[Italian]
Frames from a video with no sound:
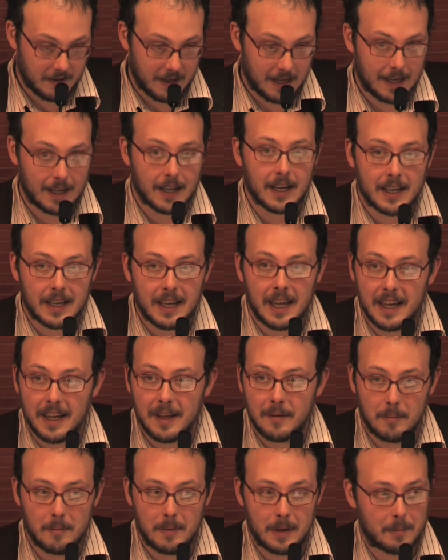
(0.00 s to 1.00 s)
fa, che
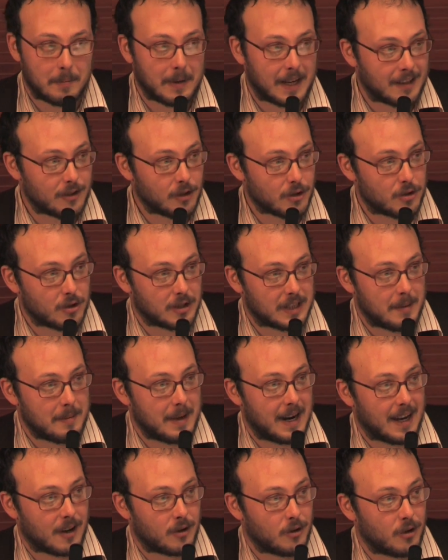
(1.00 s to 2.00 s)
per paradosso
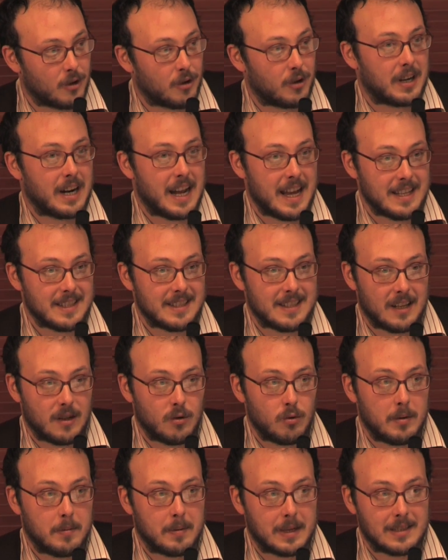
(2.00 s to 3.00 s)
teme la concorrenza,
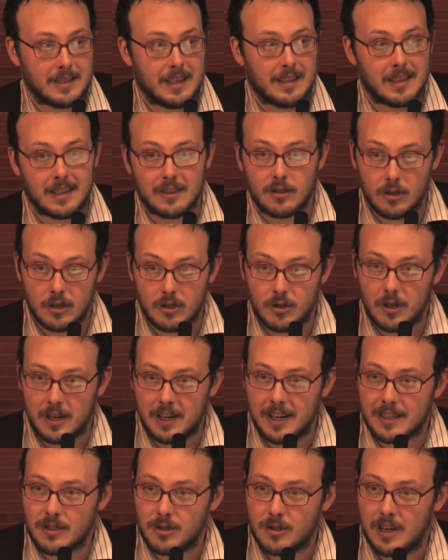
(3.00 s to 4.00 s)
lui presidente dell'Associazione
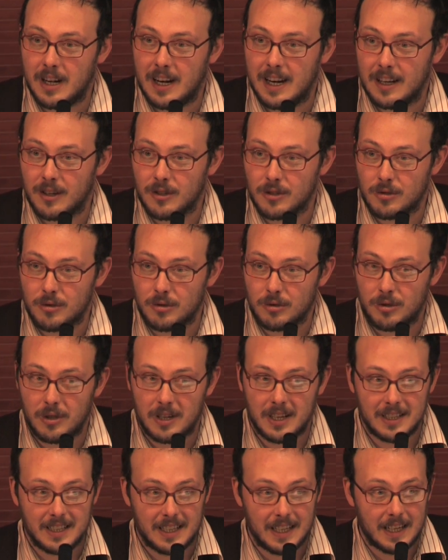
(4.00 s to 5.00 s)
Nazionale
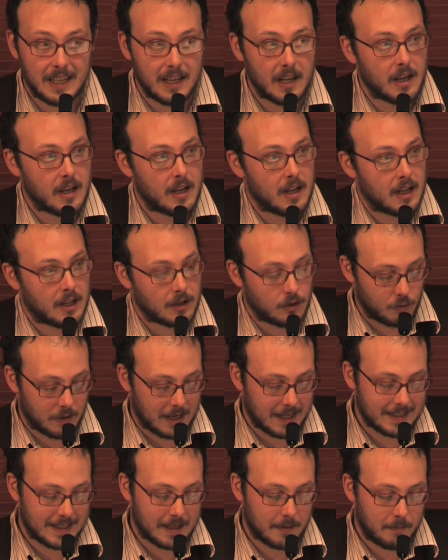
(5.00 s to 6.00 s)
Costruttori Edili, di
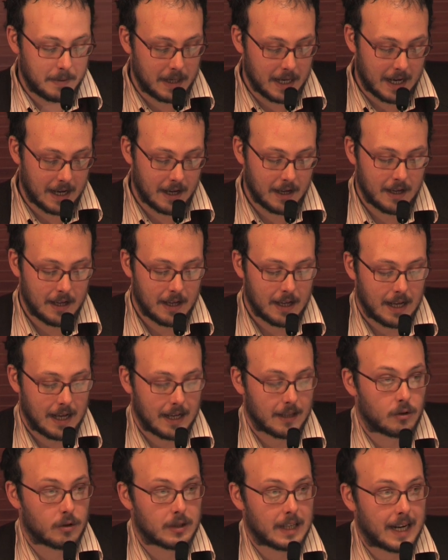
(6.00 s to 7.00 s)
un SPA
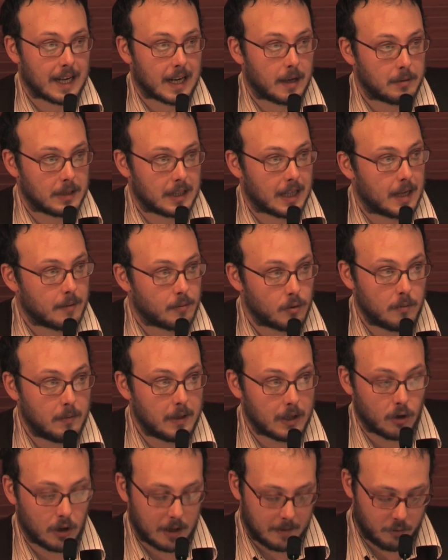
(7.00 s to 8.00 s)
a totale capitale
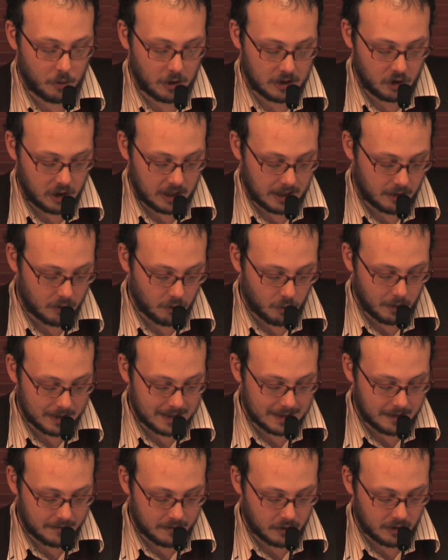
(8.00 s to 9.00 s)
pubblico che può agire con
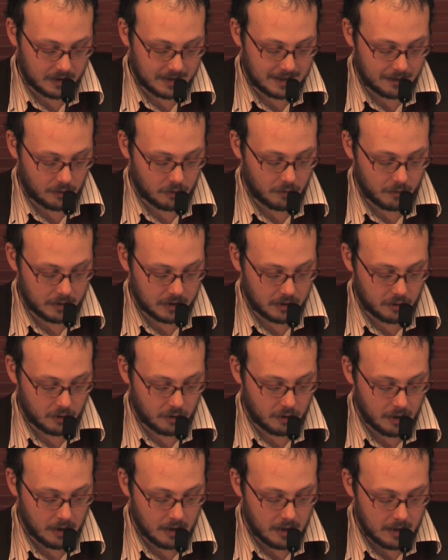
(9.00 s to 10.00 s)
questa forza e con
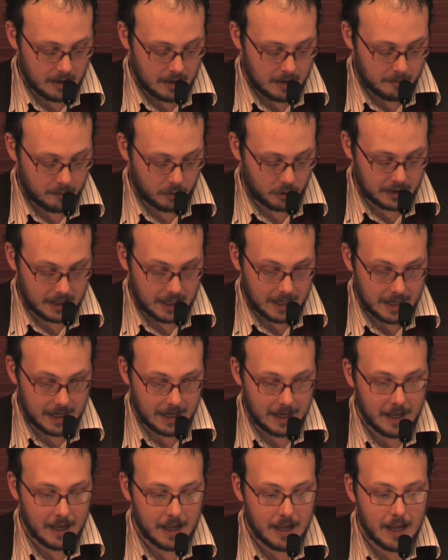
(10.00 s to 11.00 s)
questo
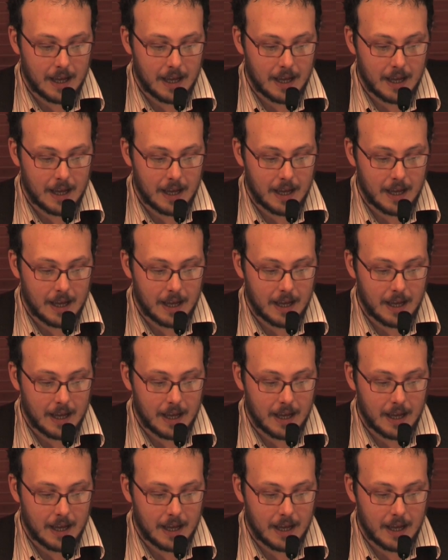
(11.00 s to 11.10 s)
potere.